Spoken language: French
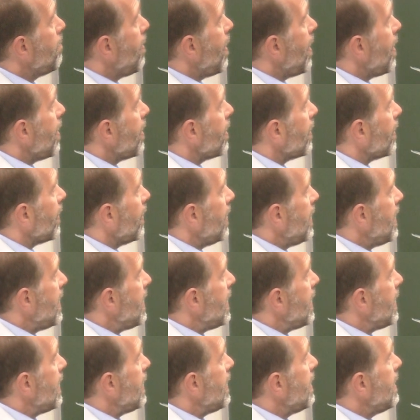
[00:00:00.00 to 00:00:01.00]
par
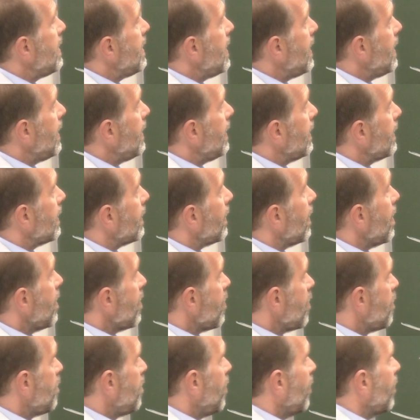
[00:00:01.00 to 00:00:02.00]
les nerfs
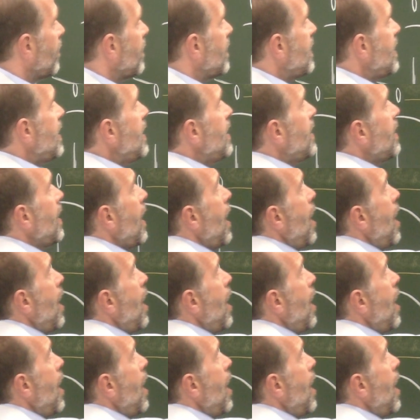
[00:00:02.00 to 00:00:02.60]
splanchniques.